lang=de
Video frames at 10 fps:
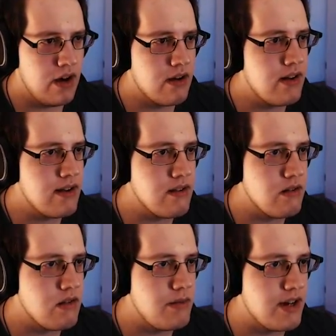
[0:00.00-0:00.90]
Und lassen
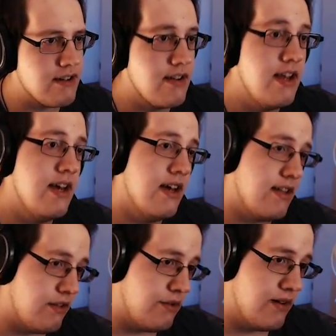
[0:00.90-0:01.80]
uns überraschen.
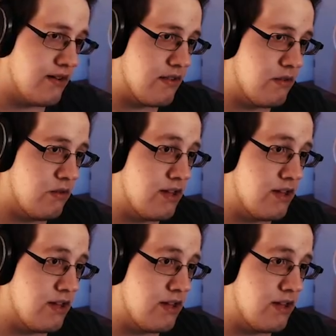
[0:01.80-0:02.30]
Die Tür ist zu,